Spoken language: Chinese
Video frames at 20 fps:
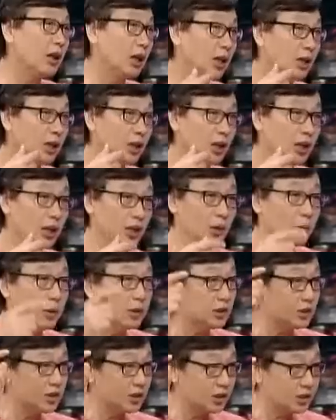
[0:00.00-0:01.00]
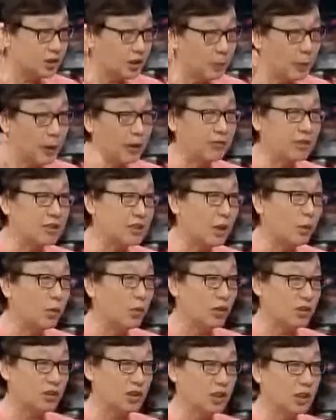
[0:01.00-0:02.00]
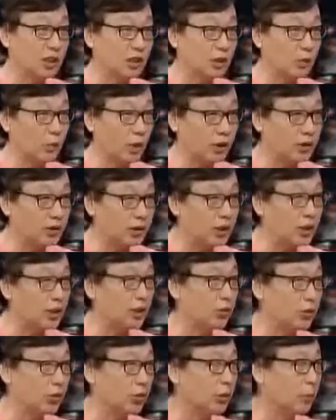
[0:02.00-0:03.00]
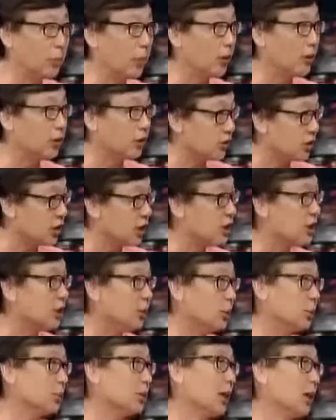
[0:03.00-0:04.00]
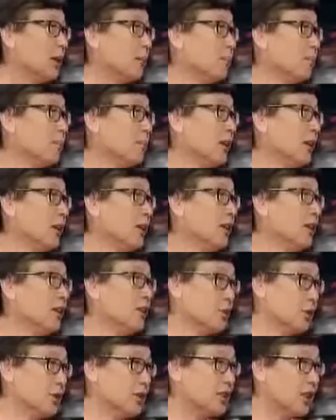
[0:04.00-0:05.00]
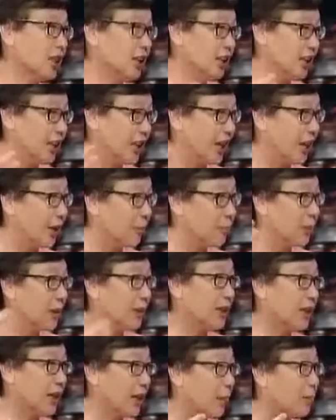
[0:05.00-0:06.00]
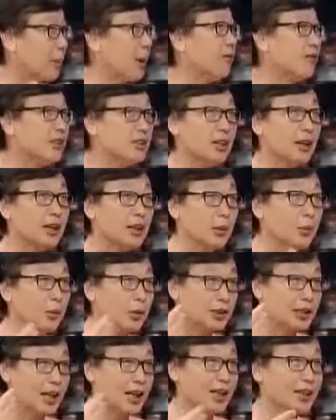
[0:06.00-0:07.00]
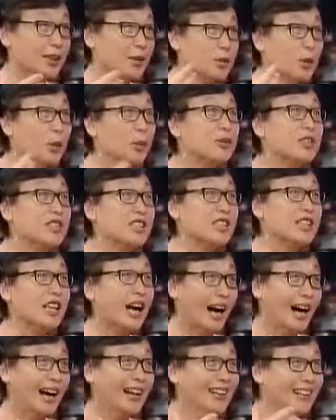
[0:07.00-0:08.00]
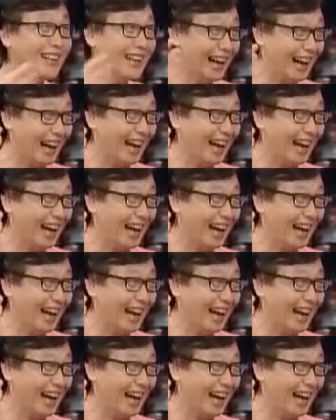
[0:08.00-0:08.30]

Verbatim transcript: 我们呢？因为这篇文章我是跟关于地沟油的报道是一起读的，好，所以这个两边呢，两篇文章给我带来的冲击啊，冰